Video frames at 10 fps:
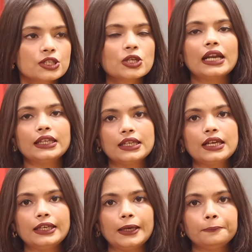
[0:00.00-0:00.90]
जारी की
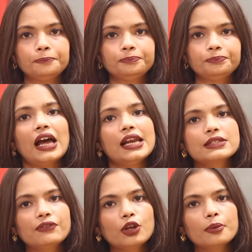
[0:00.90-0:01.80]
गई है फिलहाल
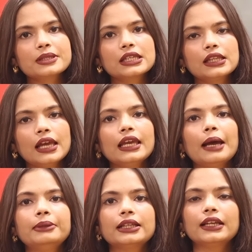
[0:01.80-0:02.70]
इस वीडियो में बस इतना ही
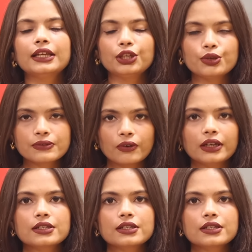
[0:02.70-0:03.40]
आप देखते रहिए न्यूज फॉर